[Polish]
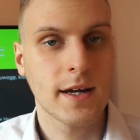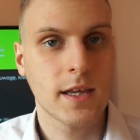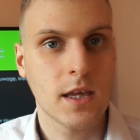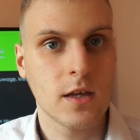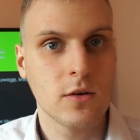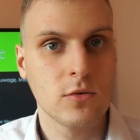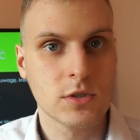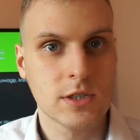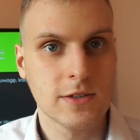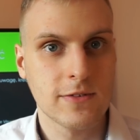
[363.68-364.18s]
jak
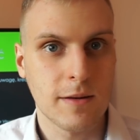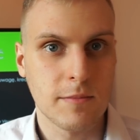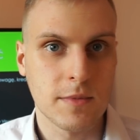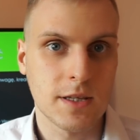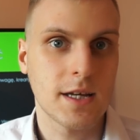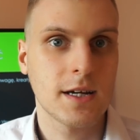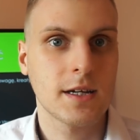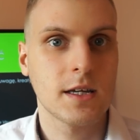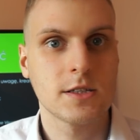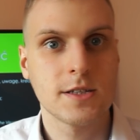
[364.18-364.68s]
jej używamy,
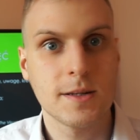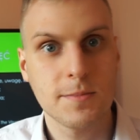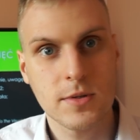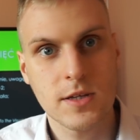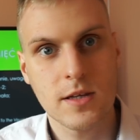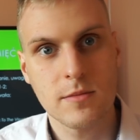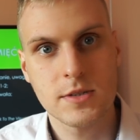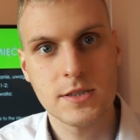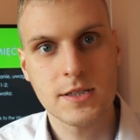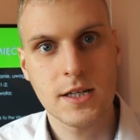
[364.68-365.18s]
tak? Jeżeli
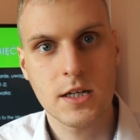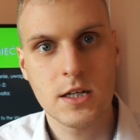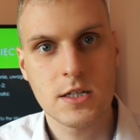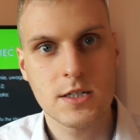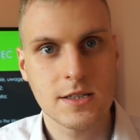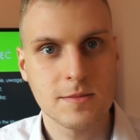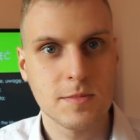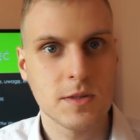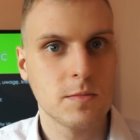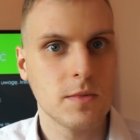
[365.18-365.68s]
potem przez jakiś
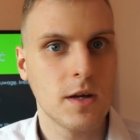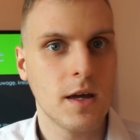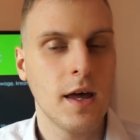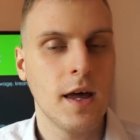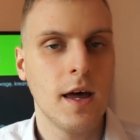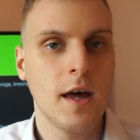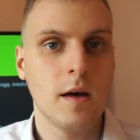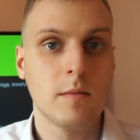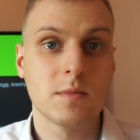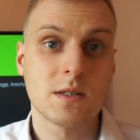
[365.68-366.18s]
czas byśmy,
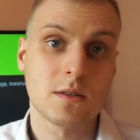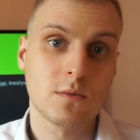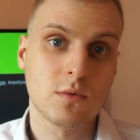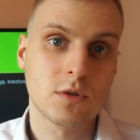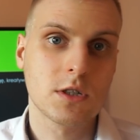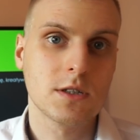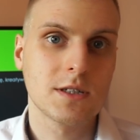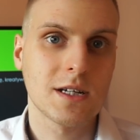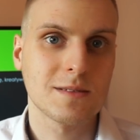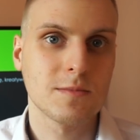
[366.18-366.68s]
przez
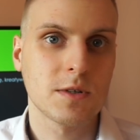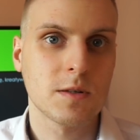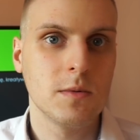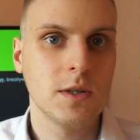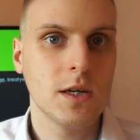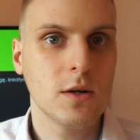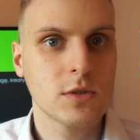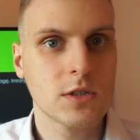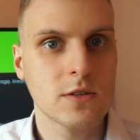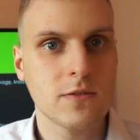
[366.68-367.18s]
dłuższy czas byśmy
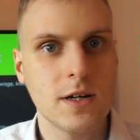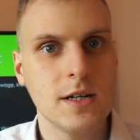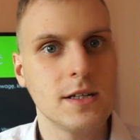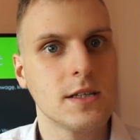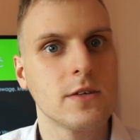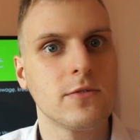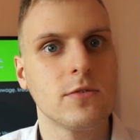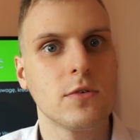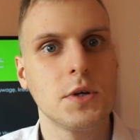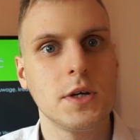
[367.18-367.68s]
nie używali
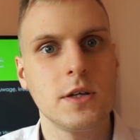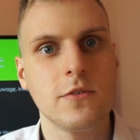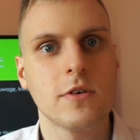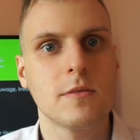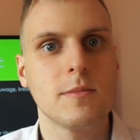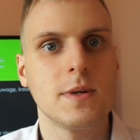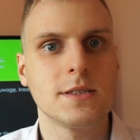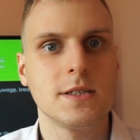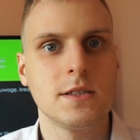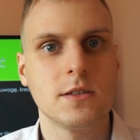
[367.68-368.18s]
tych w ogóle
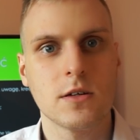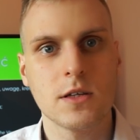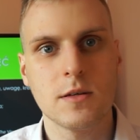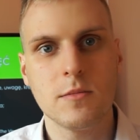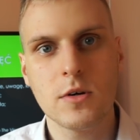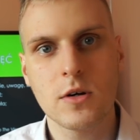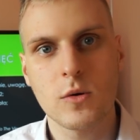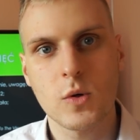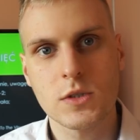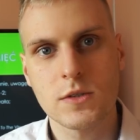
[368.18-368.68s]
informacji, to one
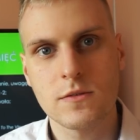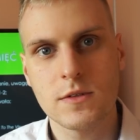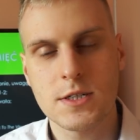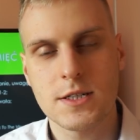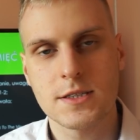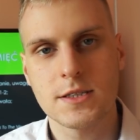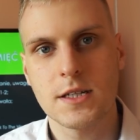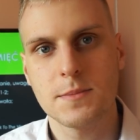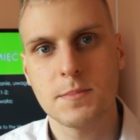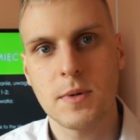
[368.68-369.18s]
mogą
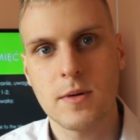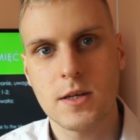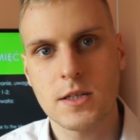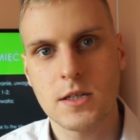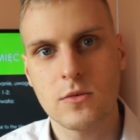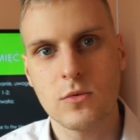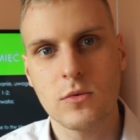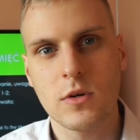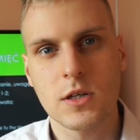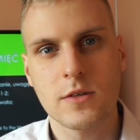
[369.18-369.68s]
oczywiście z tej
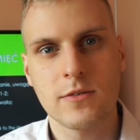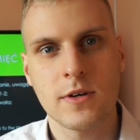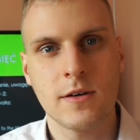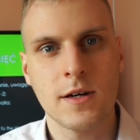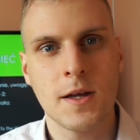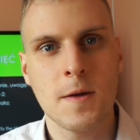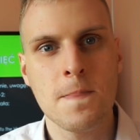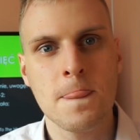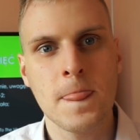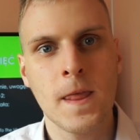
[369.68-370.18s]
pamięci
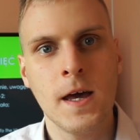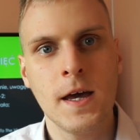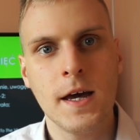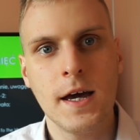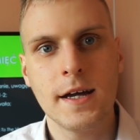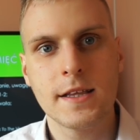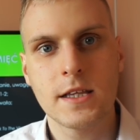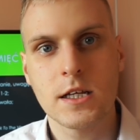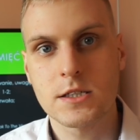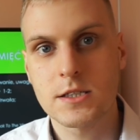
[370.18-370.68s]
długotrwałej
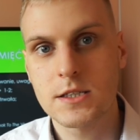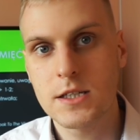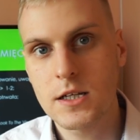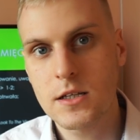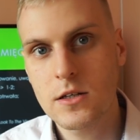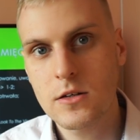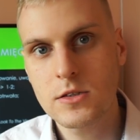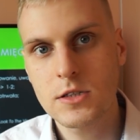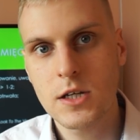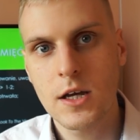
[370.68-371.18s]
e, też
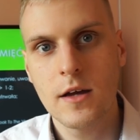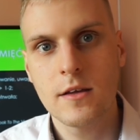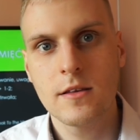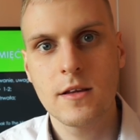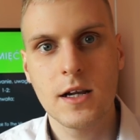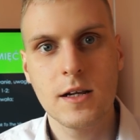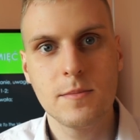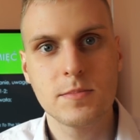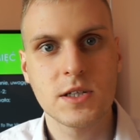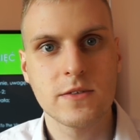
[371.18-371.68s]
zniknąć,
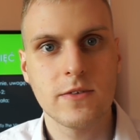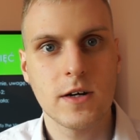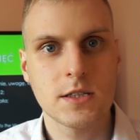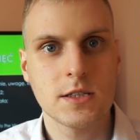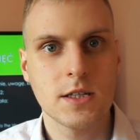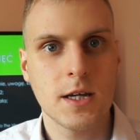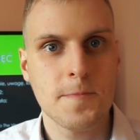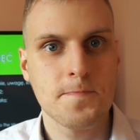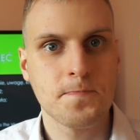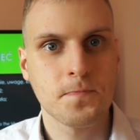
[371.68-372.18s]
no ale
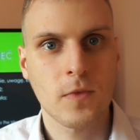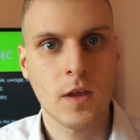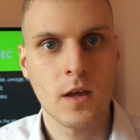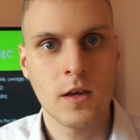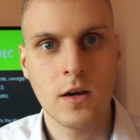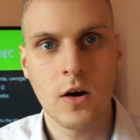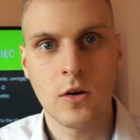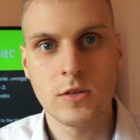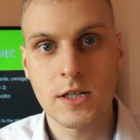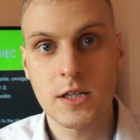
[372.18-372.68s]
przeważnie
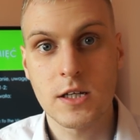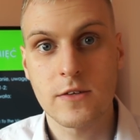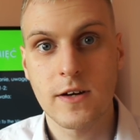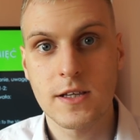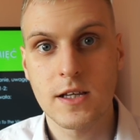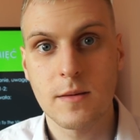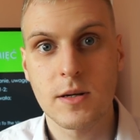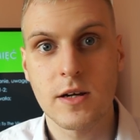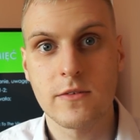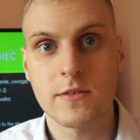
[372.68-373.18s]
e, ona
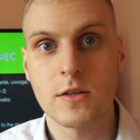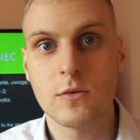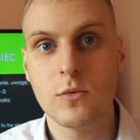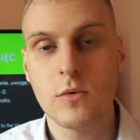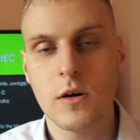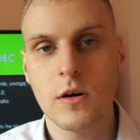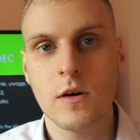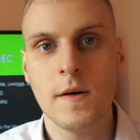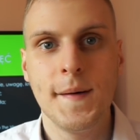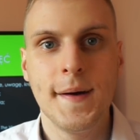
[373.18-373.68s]
trwa naprawdę
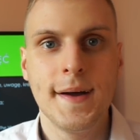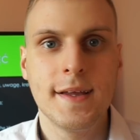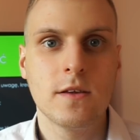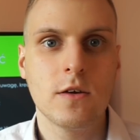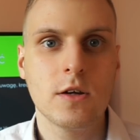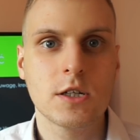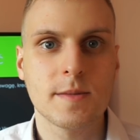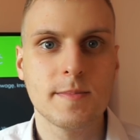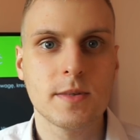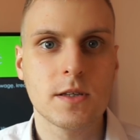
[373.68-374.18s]
długo.
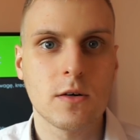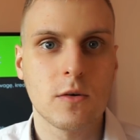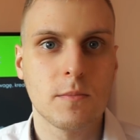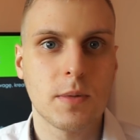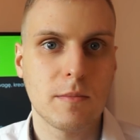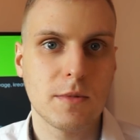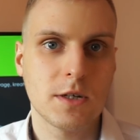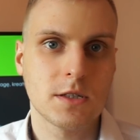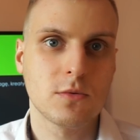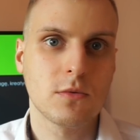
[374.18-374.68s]
No i żeby tą
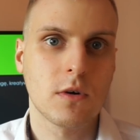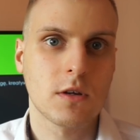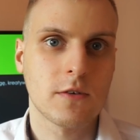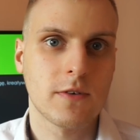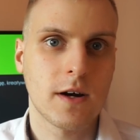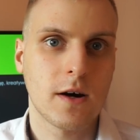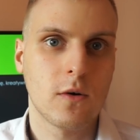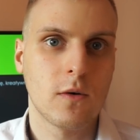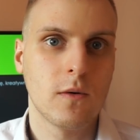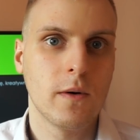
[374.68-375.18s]
pamięć
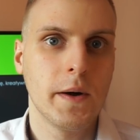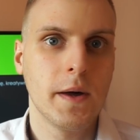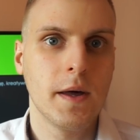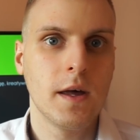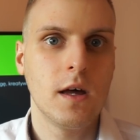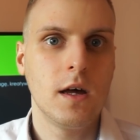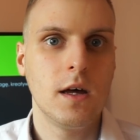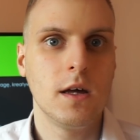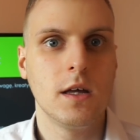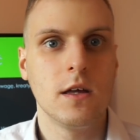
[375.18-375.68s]
długotrwałą
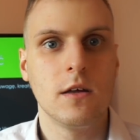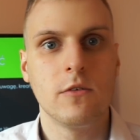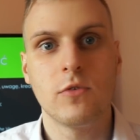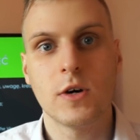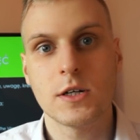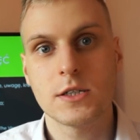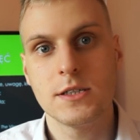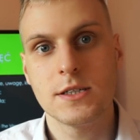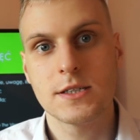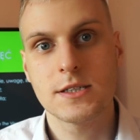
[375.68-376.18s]
e,
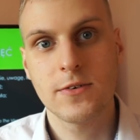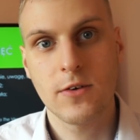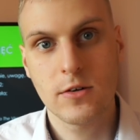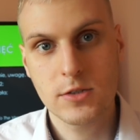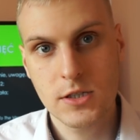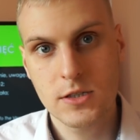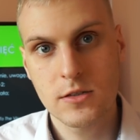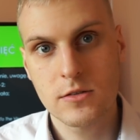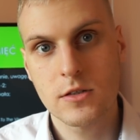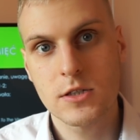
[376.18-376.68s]
właśnie
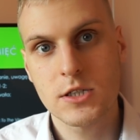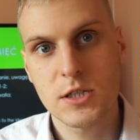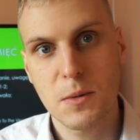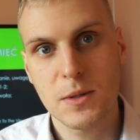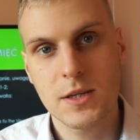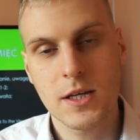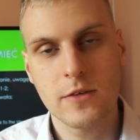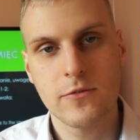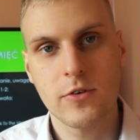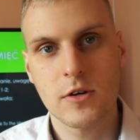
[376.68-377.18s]
stworzyć, no to
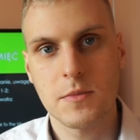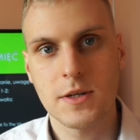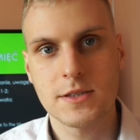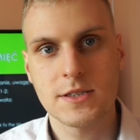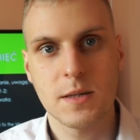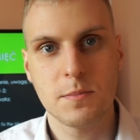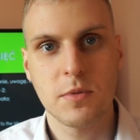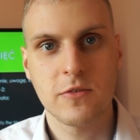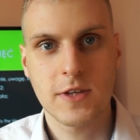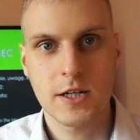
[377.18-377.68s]
trzeba te
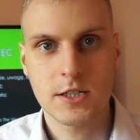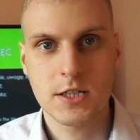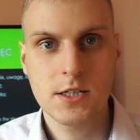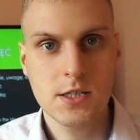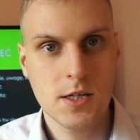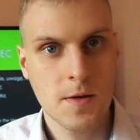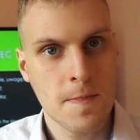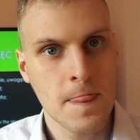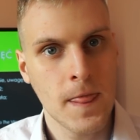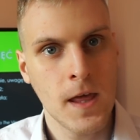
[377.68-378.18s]
informacje
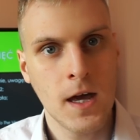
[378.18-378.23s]
powtarzać,